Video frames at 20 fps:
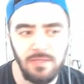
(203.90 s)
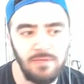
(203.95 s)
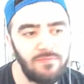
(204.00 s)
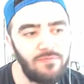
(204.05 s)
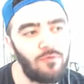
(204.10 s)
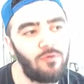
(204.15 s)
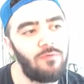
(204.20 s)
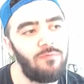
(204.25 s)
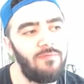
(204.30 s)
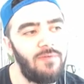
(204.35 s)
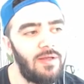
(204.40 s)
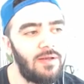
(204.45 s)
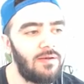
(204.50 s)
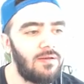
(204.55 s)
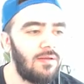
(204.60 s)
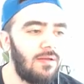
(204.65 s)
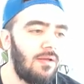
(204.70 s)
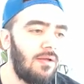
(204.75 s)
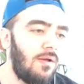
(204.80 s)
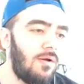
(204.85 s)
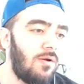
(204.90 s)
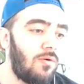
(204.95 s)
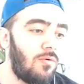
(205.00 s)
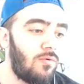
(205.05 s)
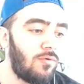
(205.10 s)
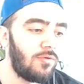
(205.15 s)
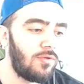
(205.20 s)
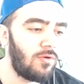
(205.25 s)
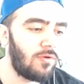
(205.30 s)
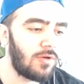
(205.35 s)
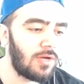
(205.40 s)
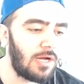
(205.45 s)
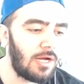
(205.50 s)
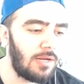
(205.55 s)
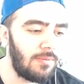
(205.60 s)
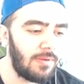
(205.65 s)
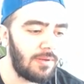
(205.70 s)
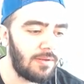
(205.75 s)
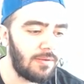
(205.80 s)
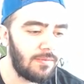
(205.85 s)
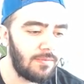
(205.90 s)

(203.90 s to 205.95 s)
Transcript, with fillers: inform ver. O da yok abi.